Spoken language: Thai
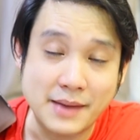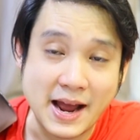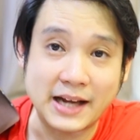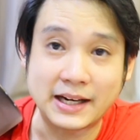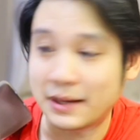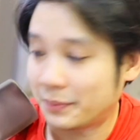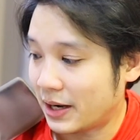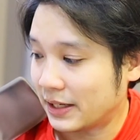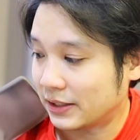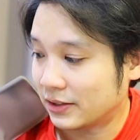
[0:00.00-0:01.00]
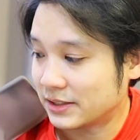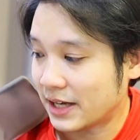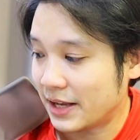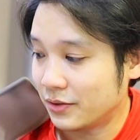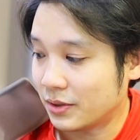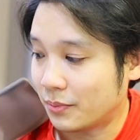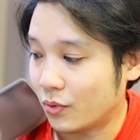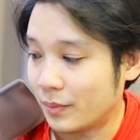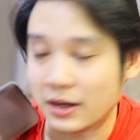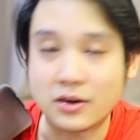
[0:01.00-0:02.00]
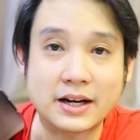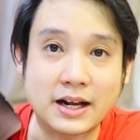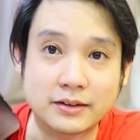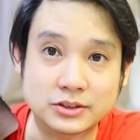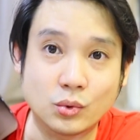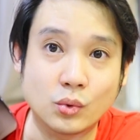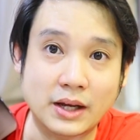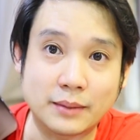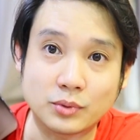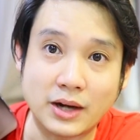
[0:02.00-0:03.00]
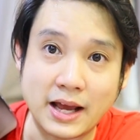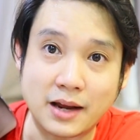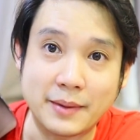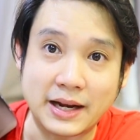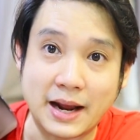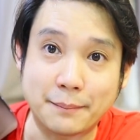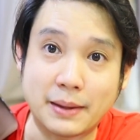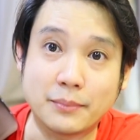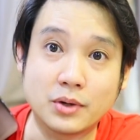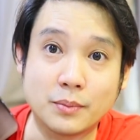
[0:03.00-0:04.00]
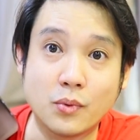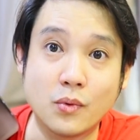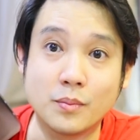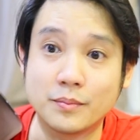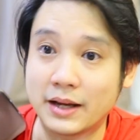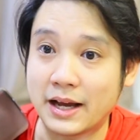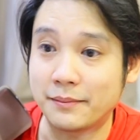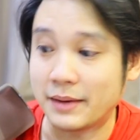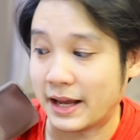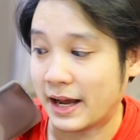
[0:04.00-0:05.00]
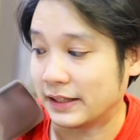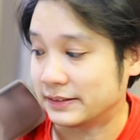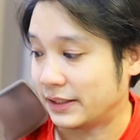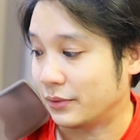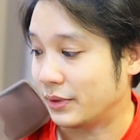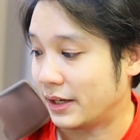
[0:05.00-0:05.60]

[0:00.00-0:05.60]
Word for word: มากนะครับก็อาจจะต้องใช้อุณหภูมิเนี่ยค่อนข้างสูงนะครับตัวแรกก็เป็นการปรับอุณหภูมินะครับในการซีล